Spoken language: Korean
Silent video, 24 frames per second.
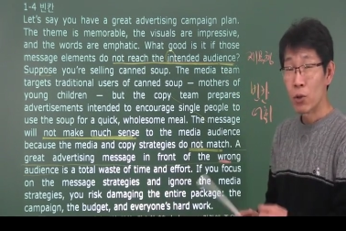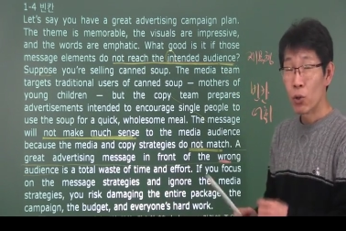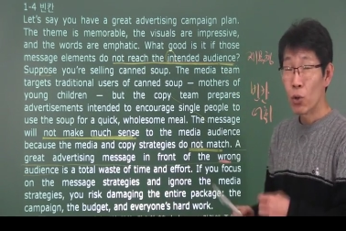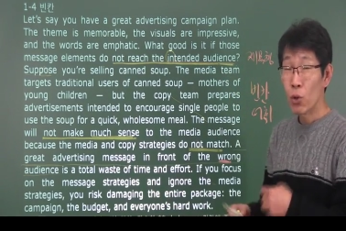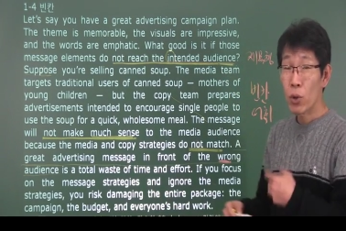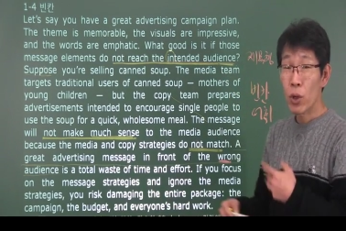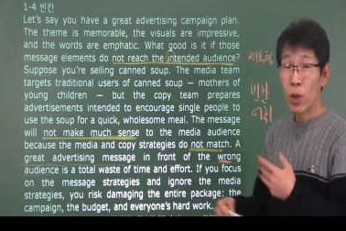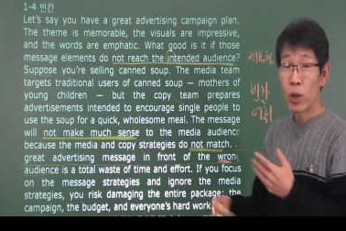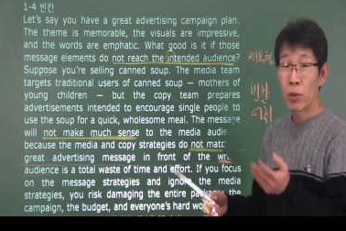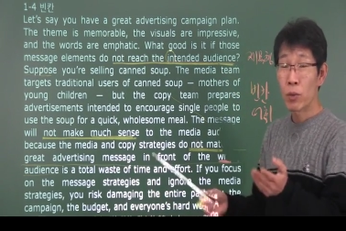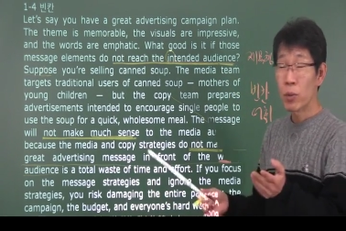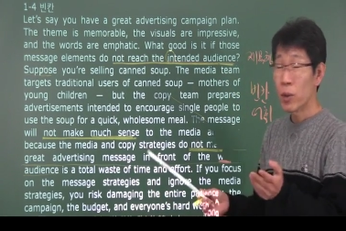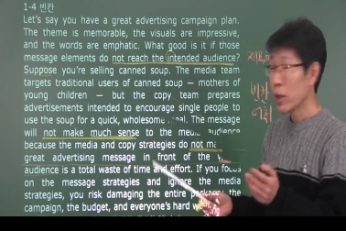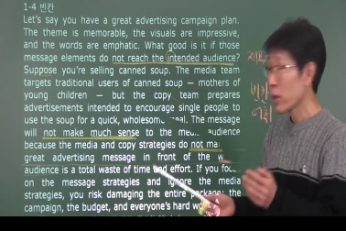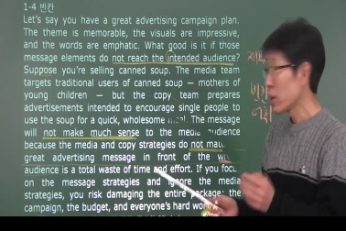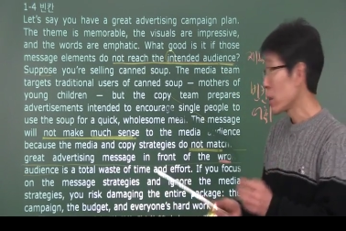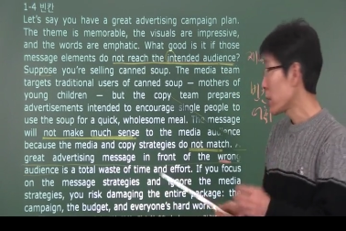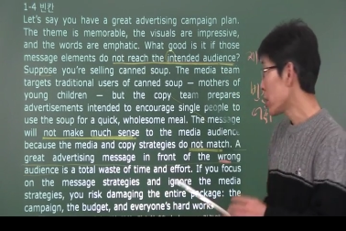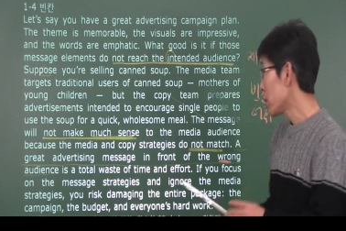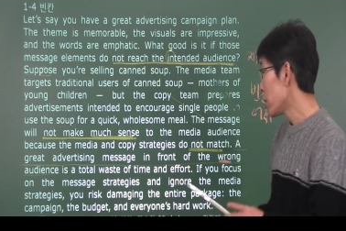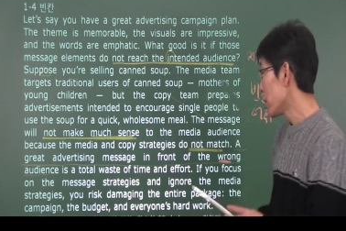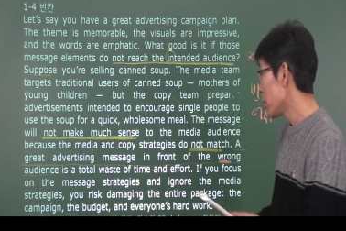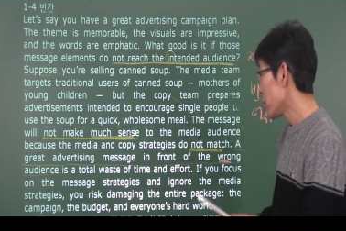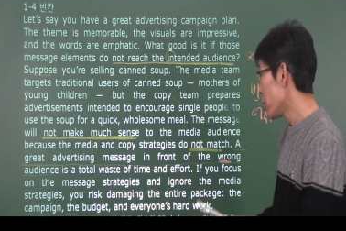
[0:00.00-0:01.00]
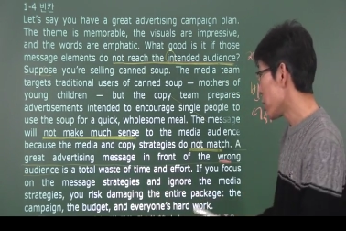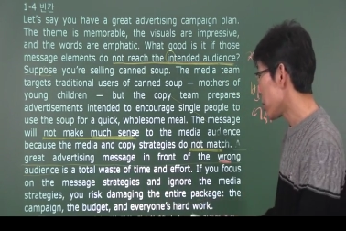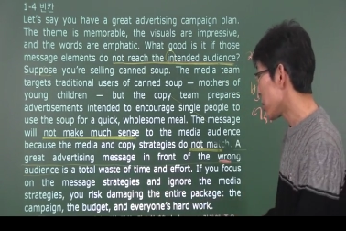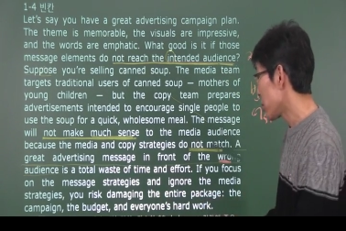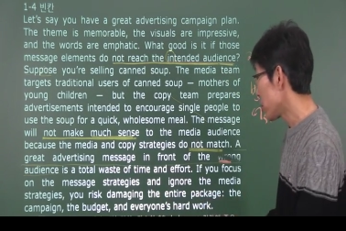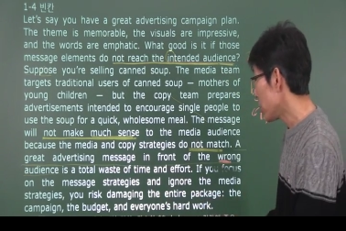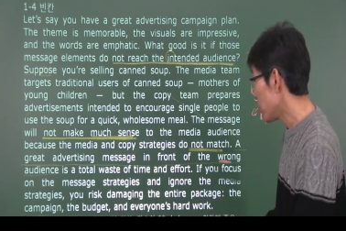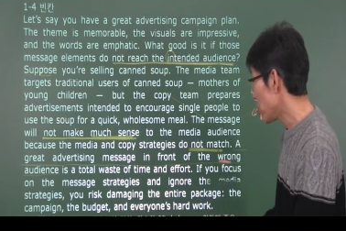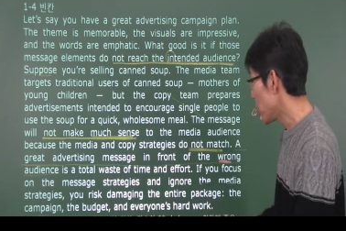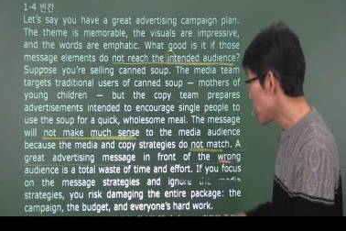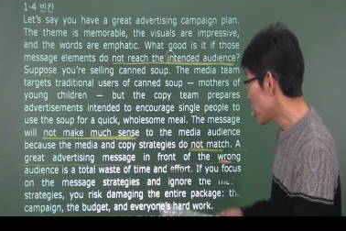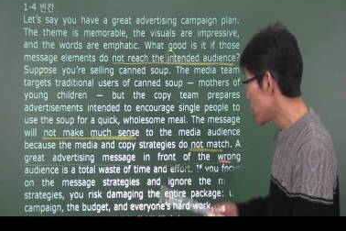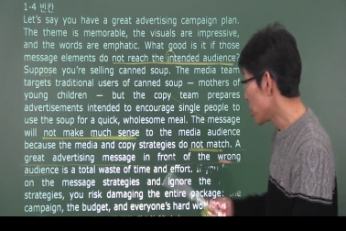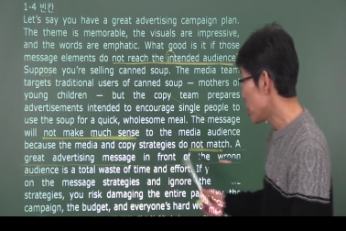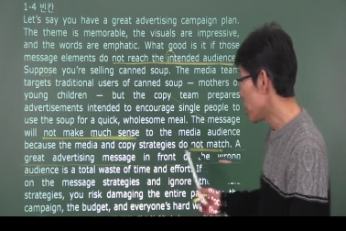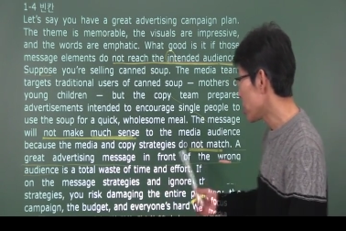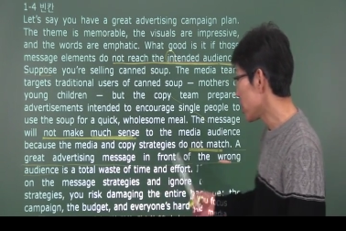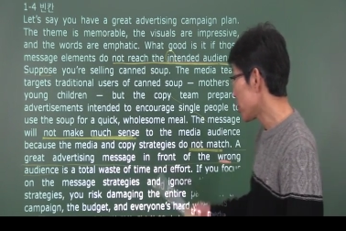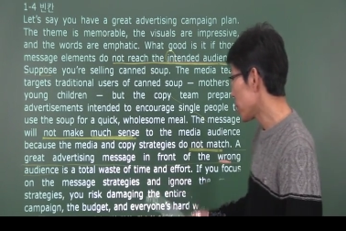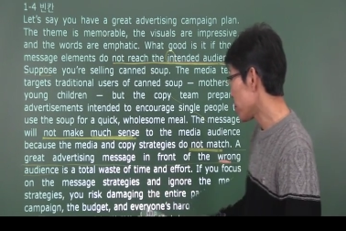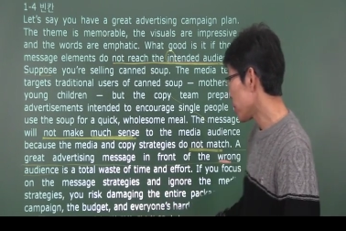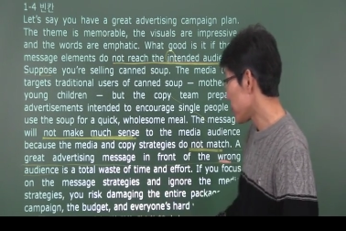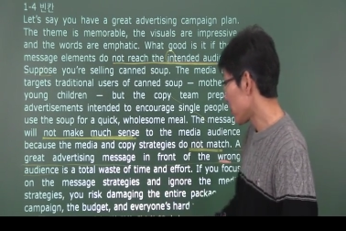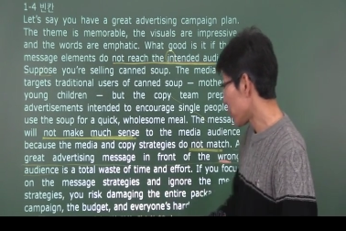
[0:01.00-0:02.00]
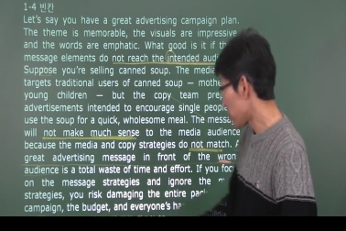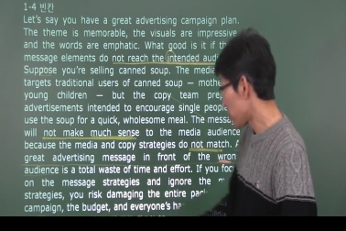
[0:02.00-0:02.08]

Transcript: 효과가 없다 이렇게 나야 돼요. 메시지는